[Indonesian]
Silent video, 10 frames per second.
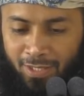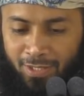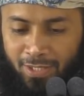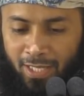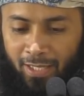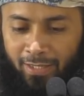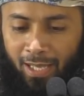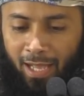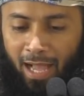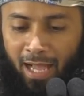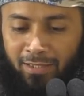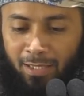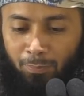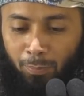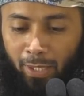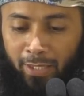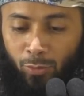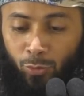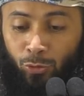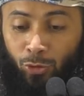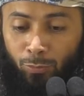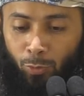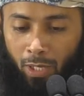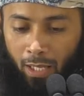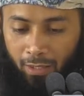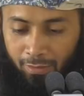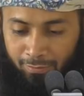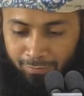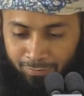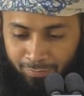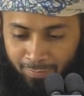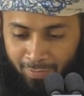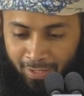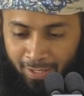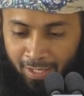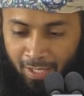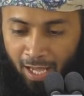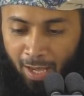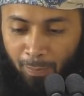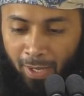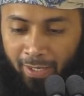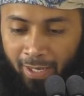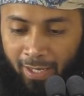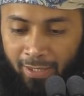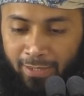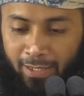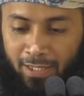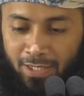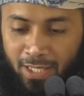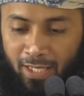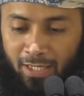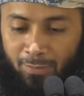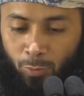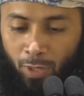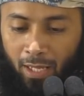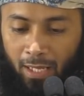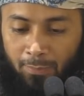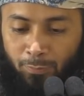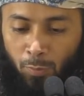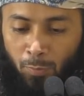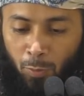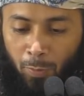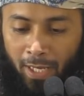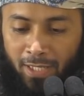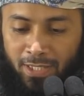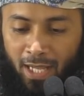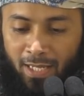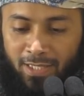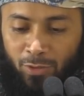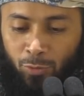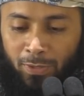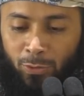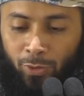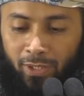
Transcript: Saya ada plan untuk pulang. Apakah dengan saya pulang kampung merupakan salah satu bentuk